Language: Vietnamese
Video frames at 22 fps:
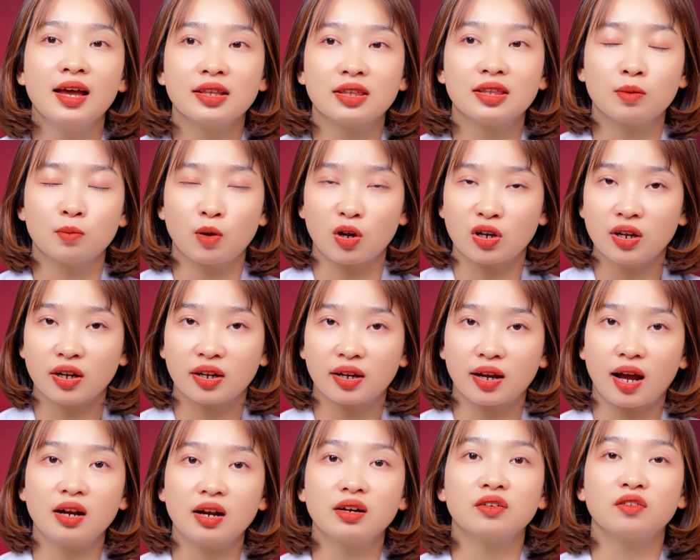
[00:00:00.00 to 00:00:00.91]
Thì mọi người
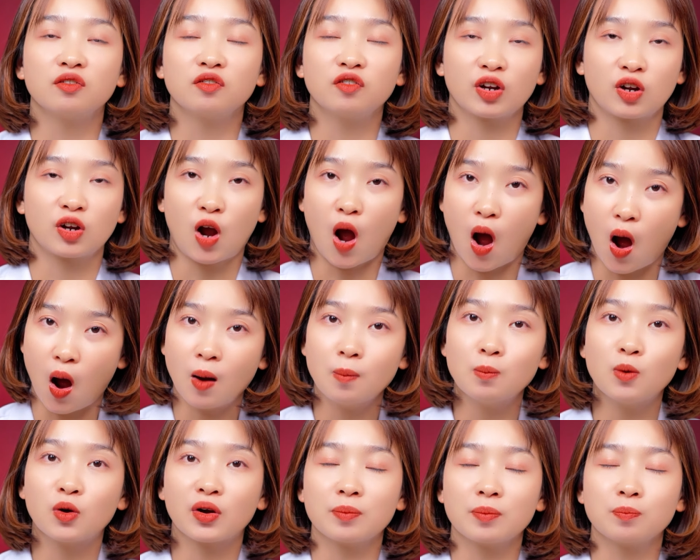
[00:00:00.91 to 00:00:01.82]
cần phải có
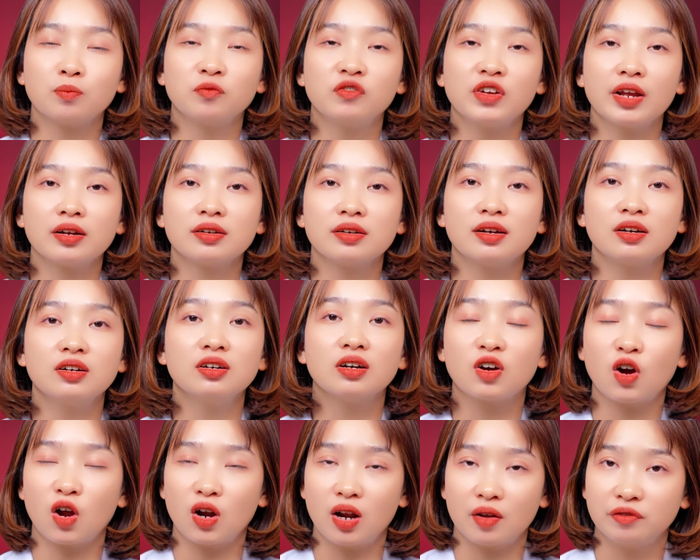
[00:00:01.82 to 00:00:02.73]
một cái viên nữa
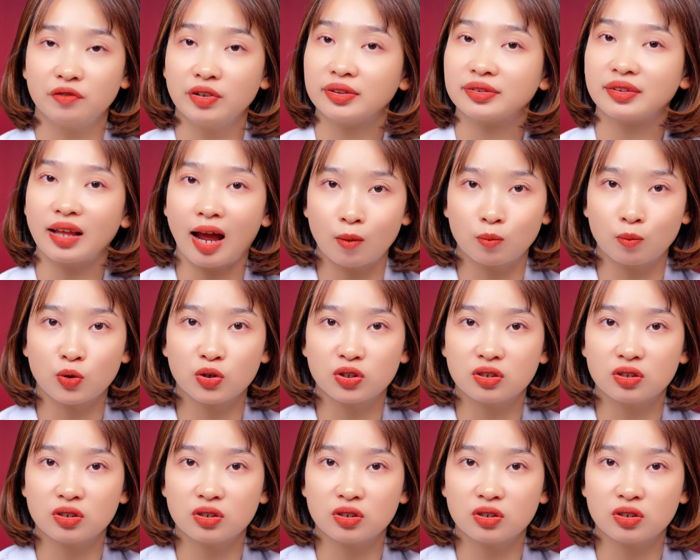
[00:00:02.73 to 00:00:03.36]
được gọi là viên tạo môi